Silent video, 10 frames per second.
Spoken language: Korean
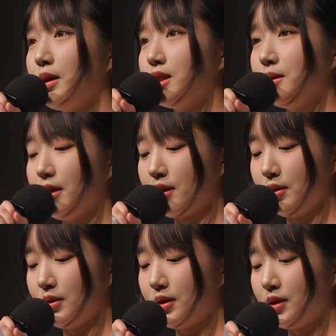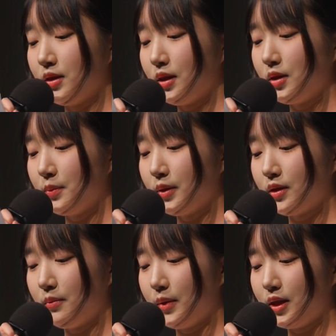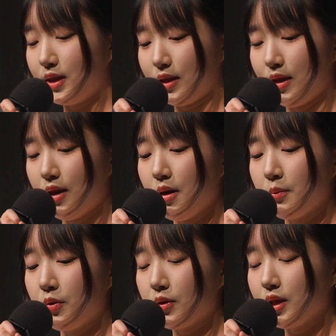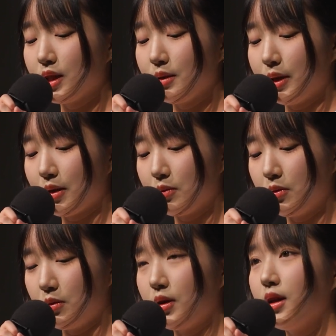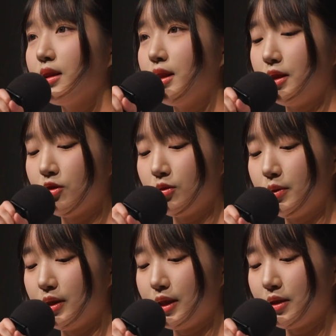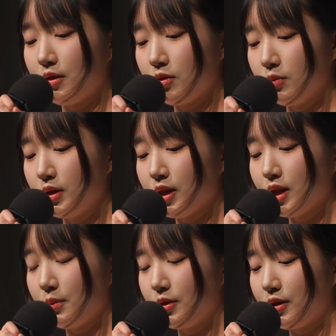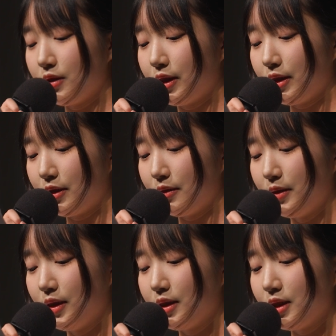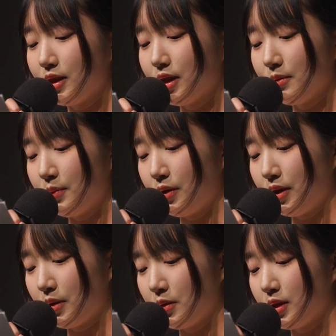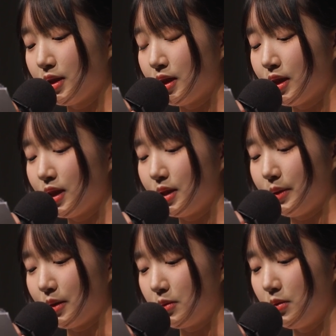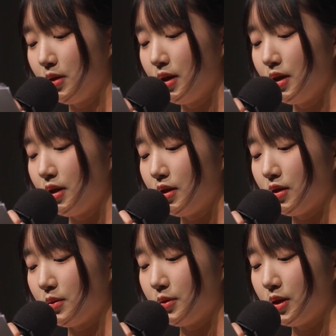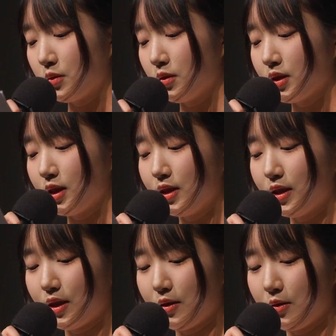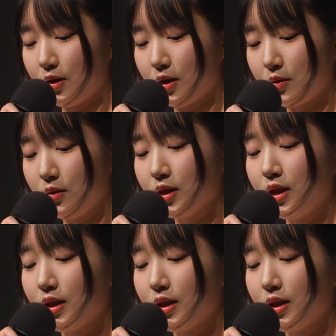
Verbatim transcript: 마지막으로 전하고 싶었던 말은 포기하지 말고 내 주변에서 꿈을 찾아보는 거예요. 시간 버리고 자책하지 말고 여러분이 꼭 자신에게 어울리고